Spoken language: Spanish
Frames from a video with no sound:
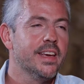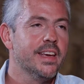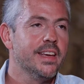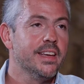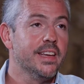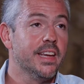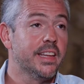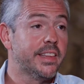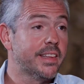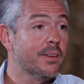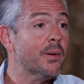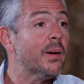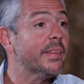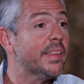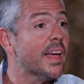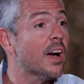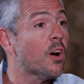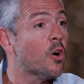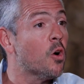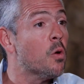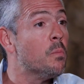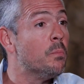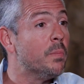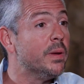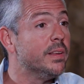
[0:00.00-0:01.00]
y estaba
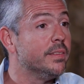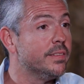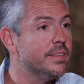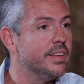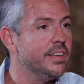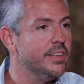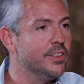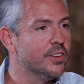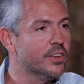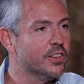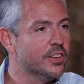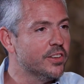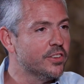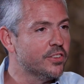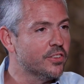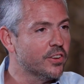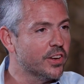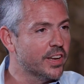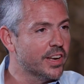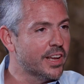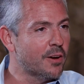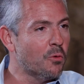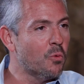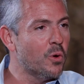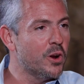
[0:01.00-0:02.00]
tan convencido de eso
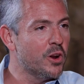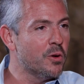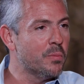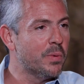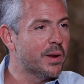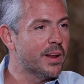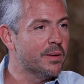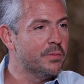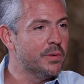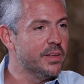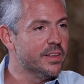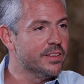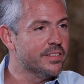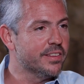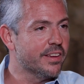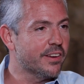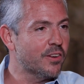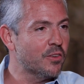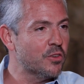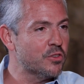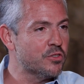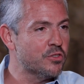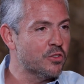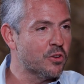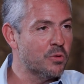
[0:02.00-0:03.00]
que era bueno para mi
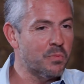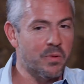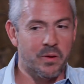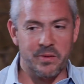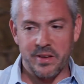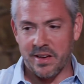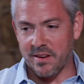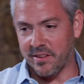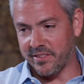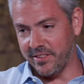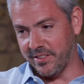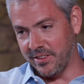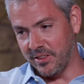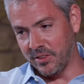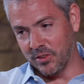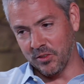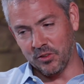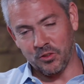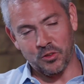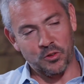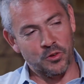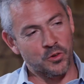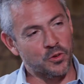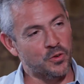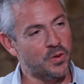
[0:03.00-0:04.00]
desarrollo, como había sido
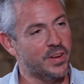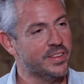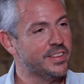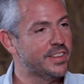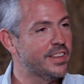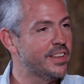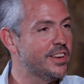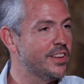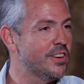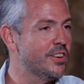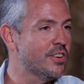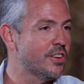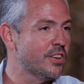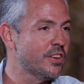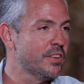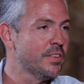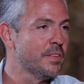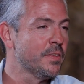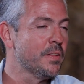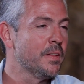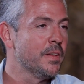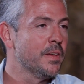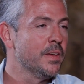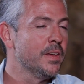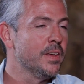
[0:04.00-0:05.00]
todo lo anterior,
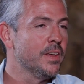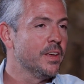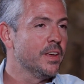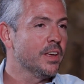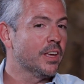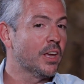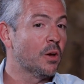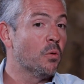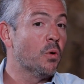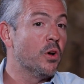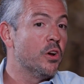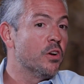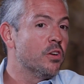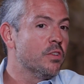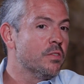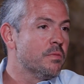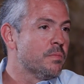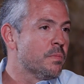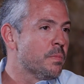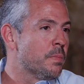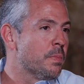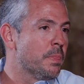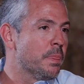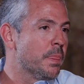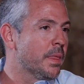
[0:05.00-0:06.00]
que bueno,
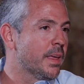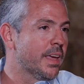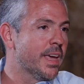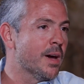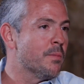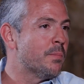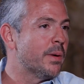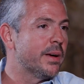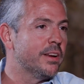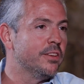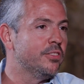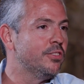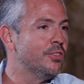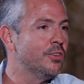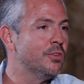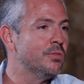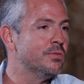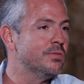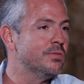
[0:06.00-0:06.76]
que apareció